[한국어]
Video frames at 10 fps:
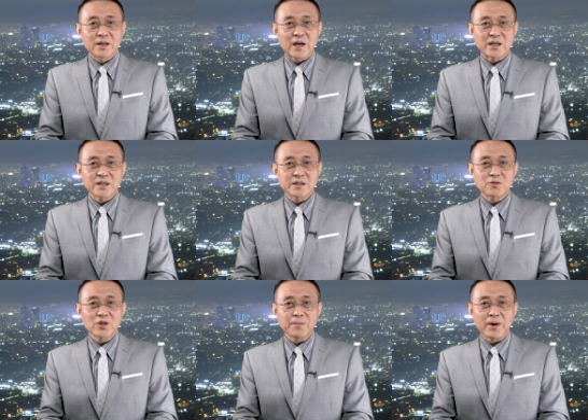
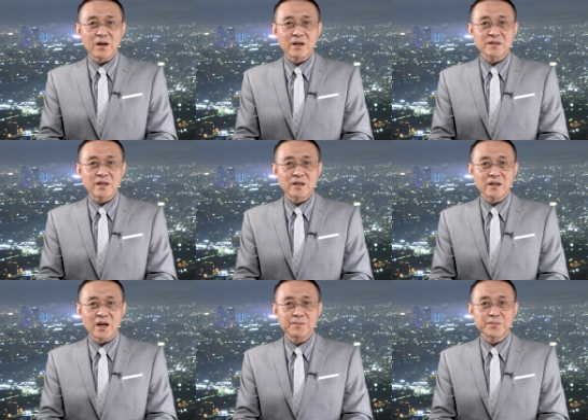가자지구의
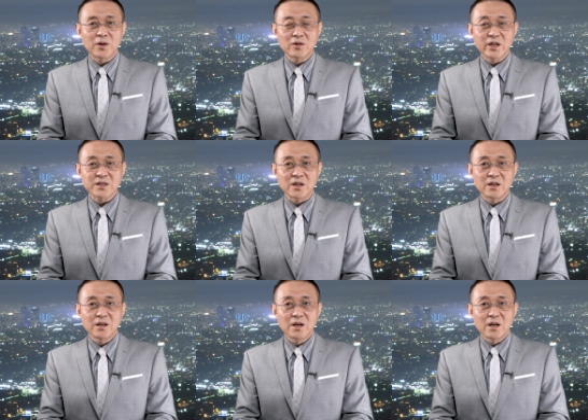팔라스타인의 한
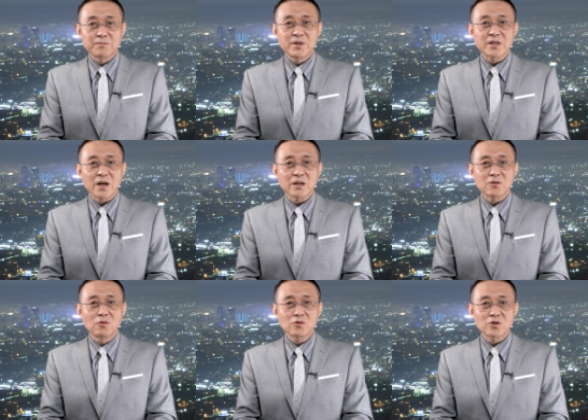병원에서 미사일
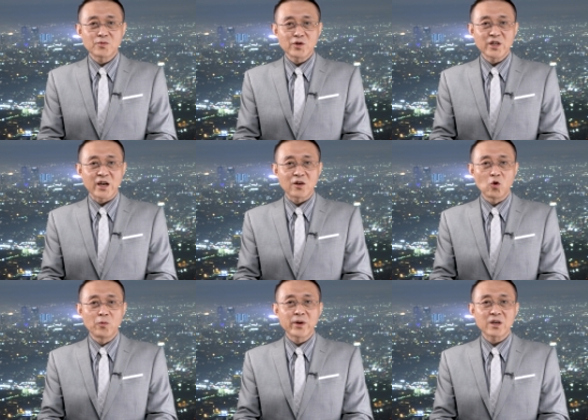공습으로 인해
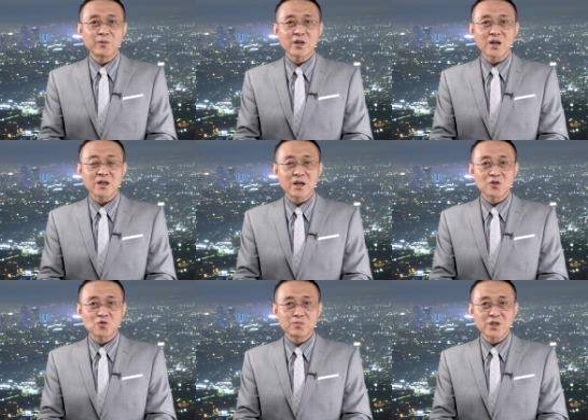500여 명
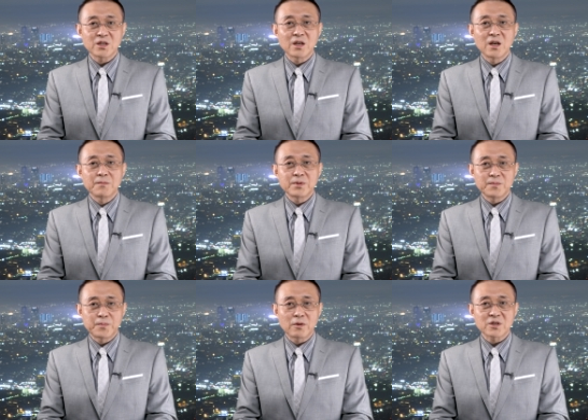가까이 숨진
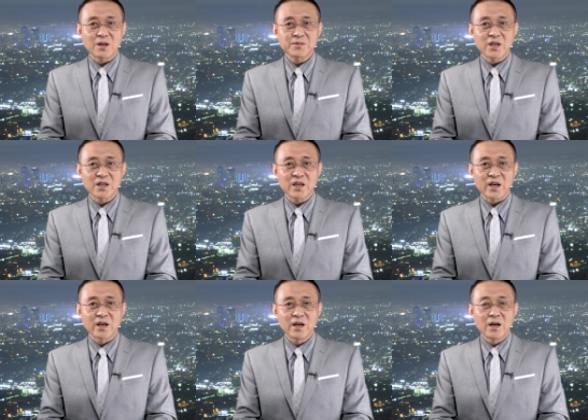피폭 참사에
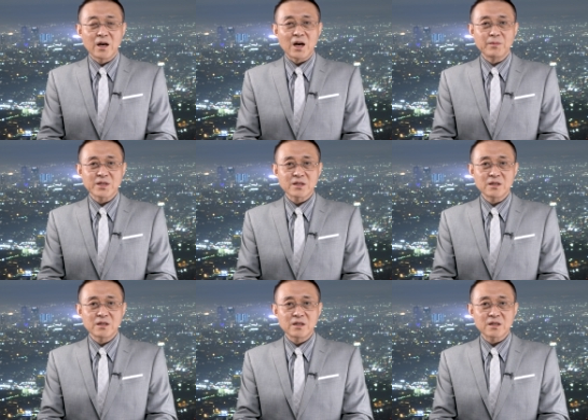대해
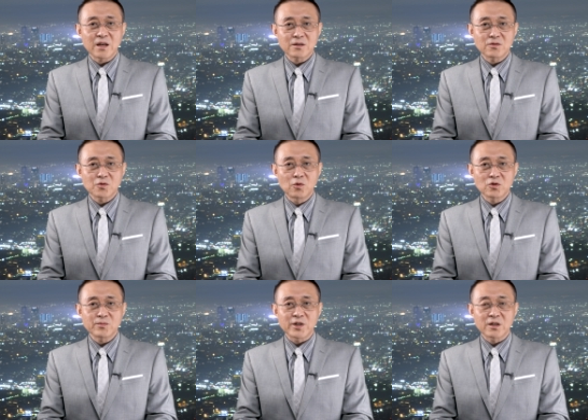하마스는 이스라엘군
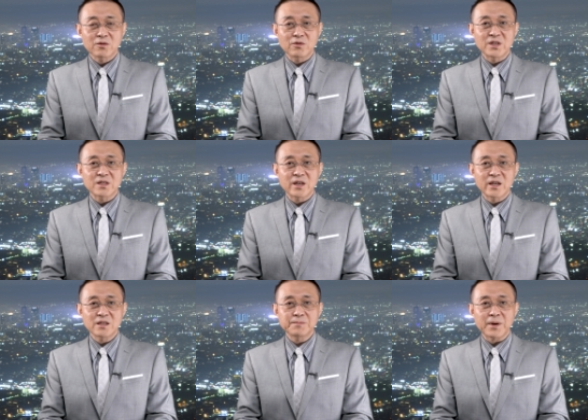공습을 또
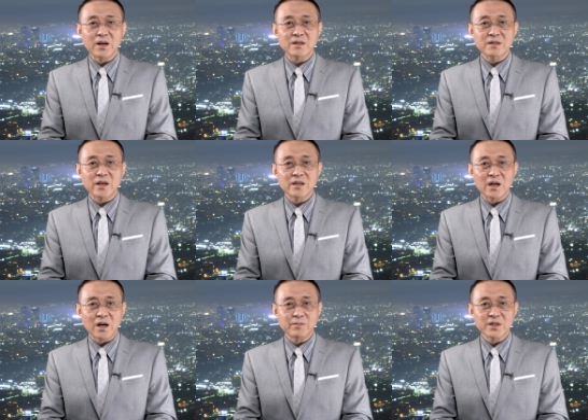이스라엘은 팔레스타인
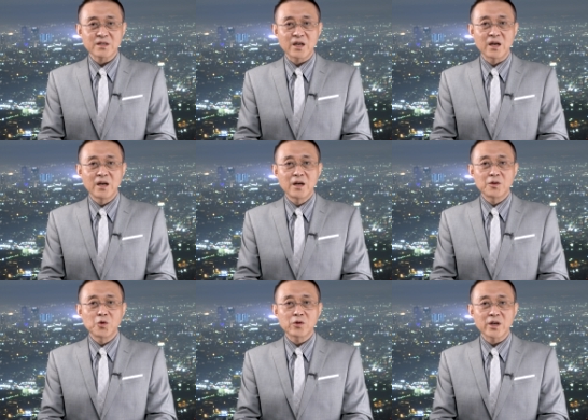하마스의
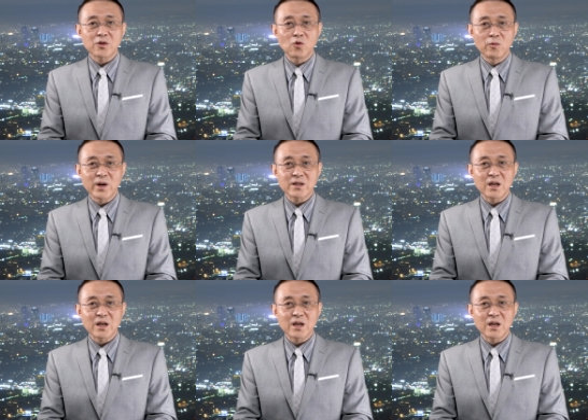로켓 오발